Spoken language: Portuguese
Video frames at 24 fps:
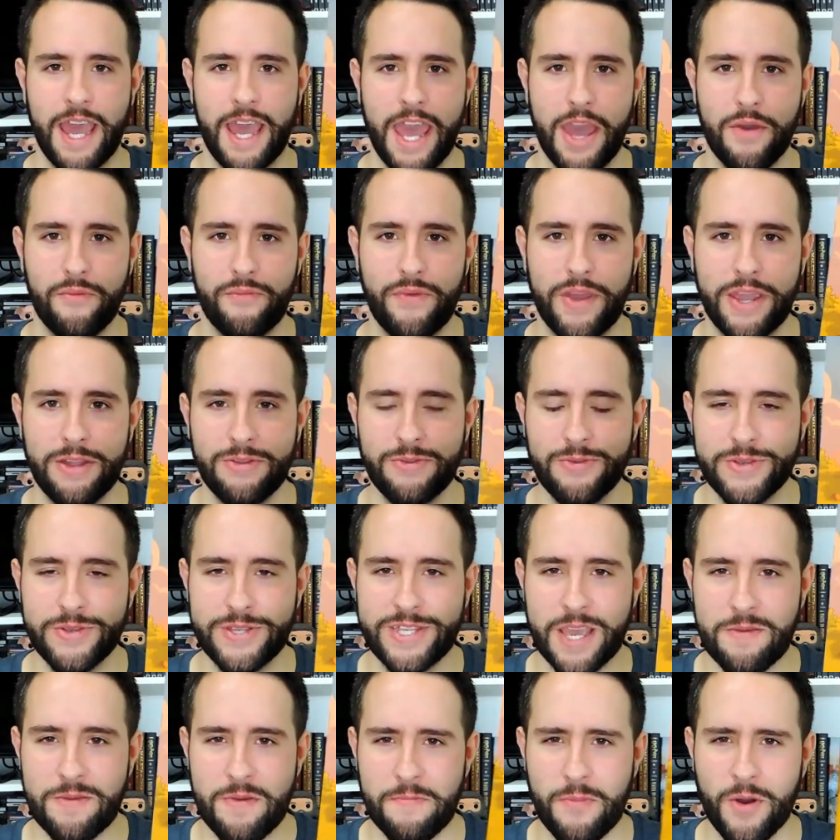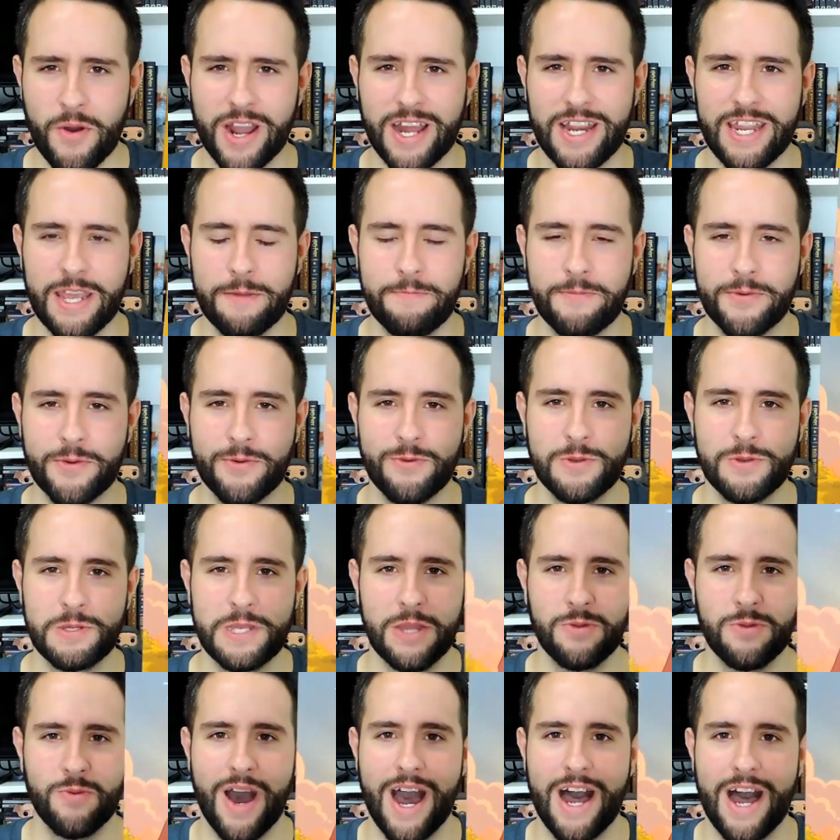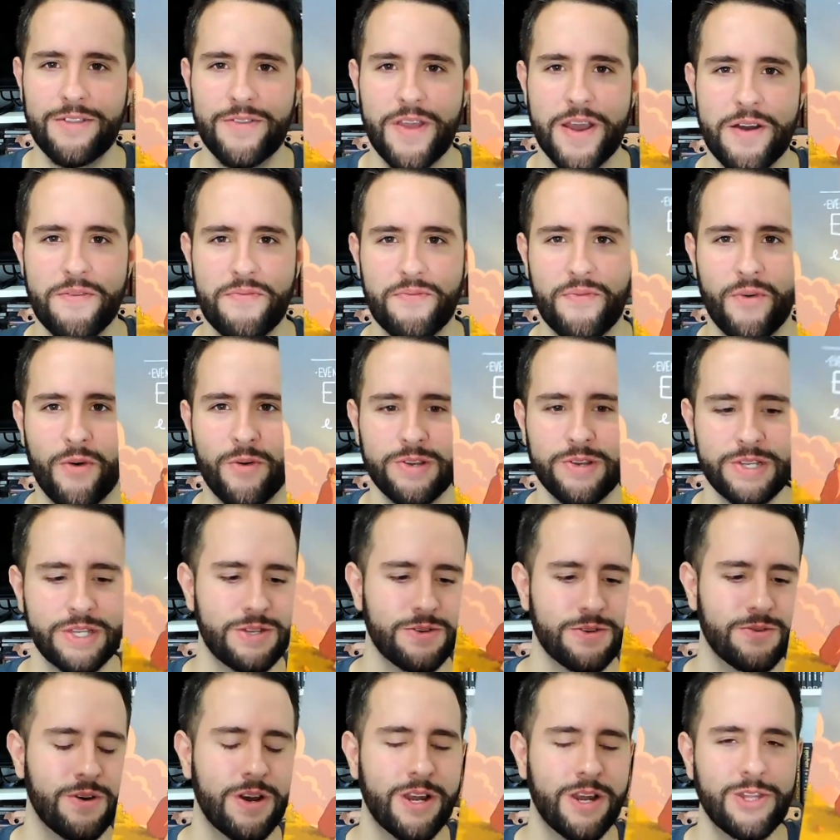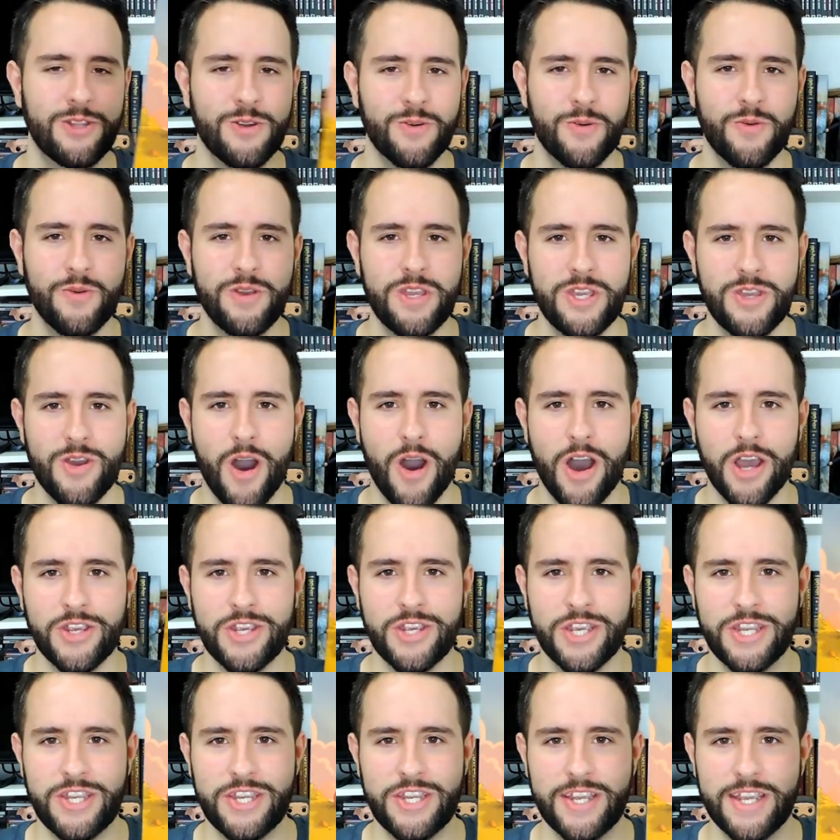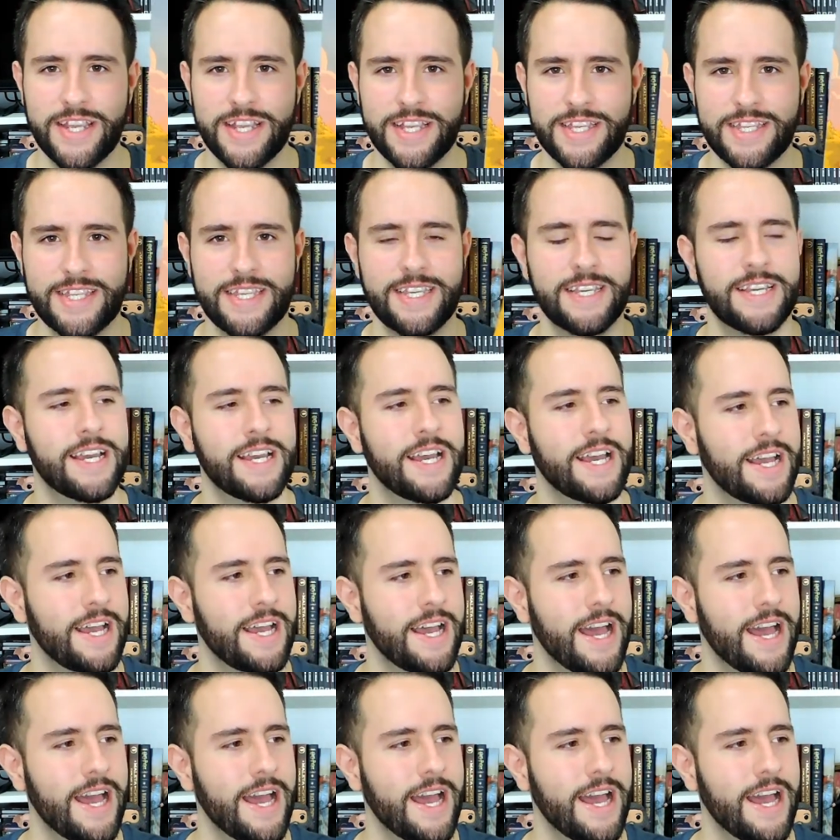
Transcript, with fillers: Eventos Semi-Apocalípticos Eduardo e Afonso do Yoshi Tisse.